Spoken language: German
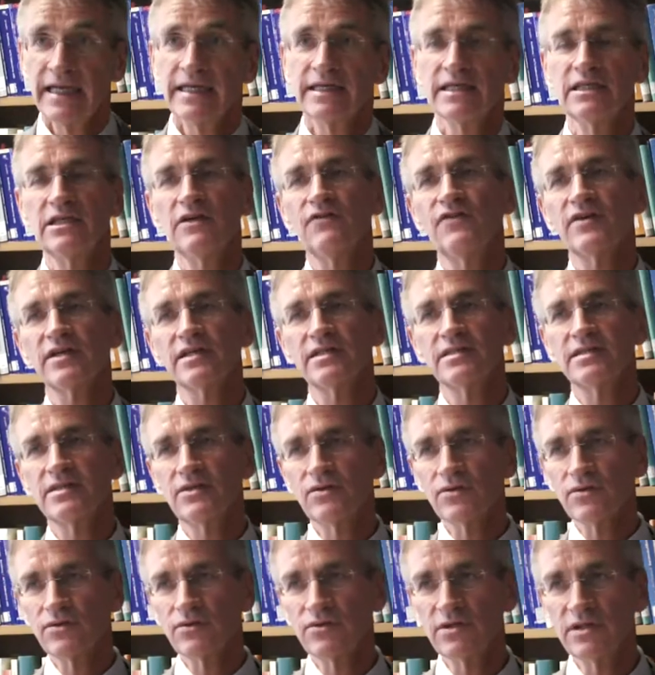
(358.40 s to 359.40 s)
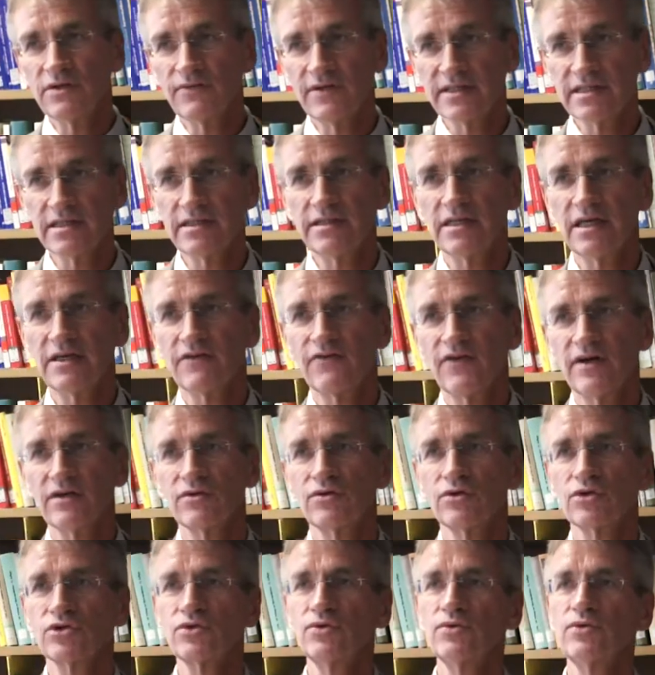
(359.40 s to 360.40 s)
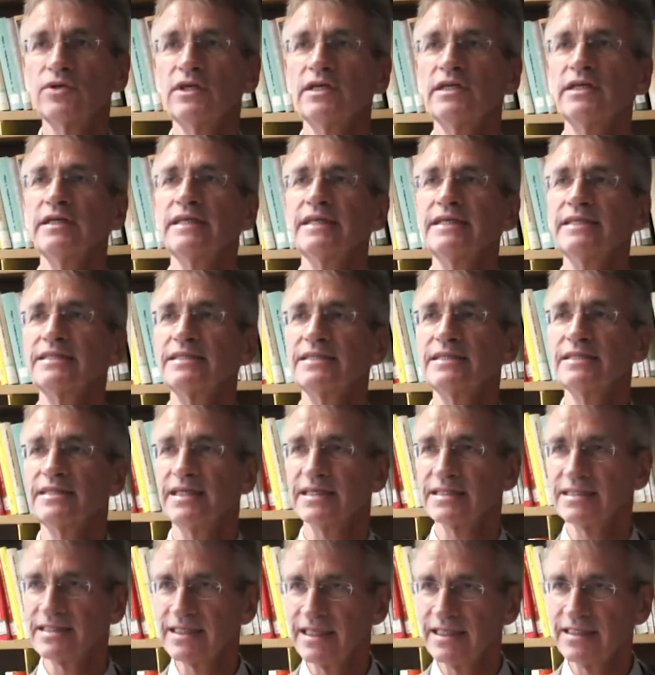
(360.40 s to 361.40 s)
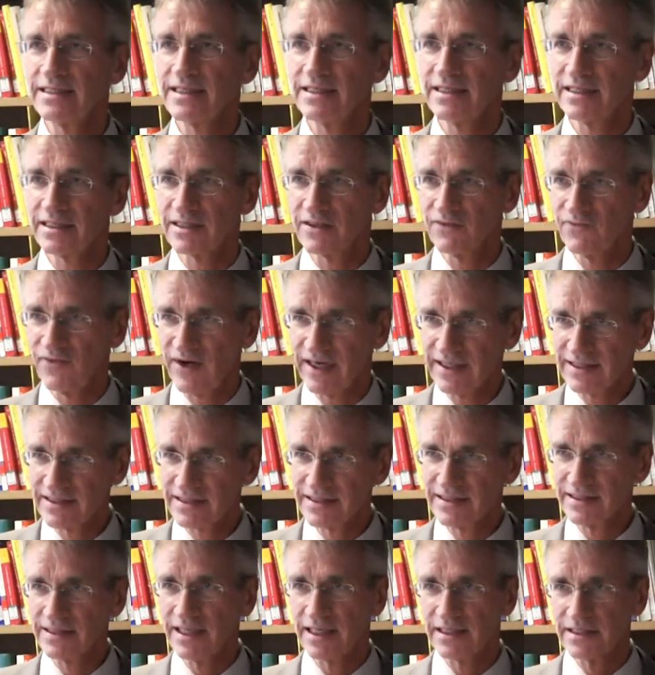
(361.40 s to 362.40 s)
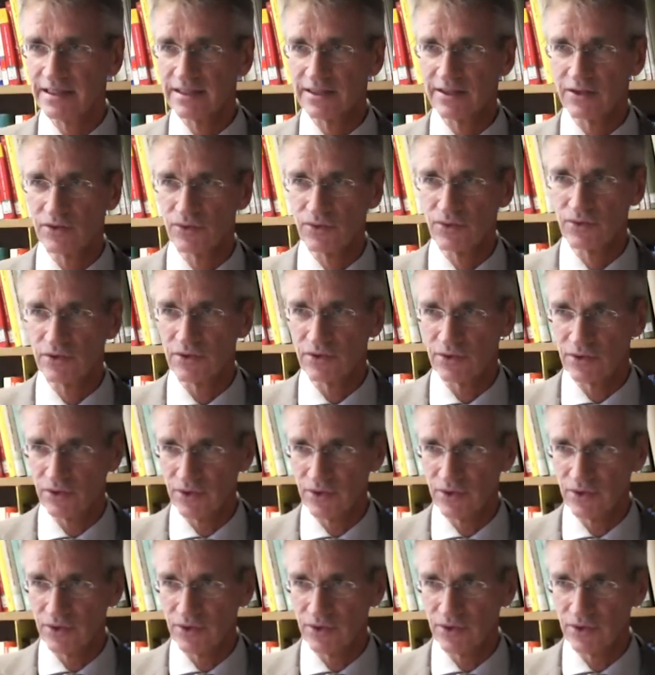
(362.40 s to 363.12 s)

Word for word: Die Differenzierung Universität Fachhochschule ist jahrzehntelang gewachsen, hat ihre guten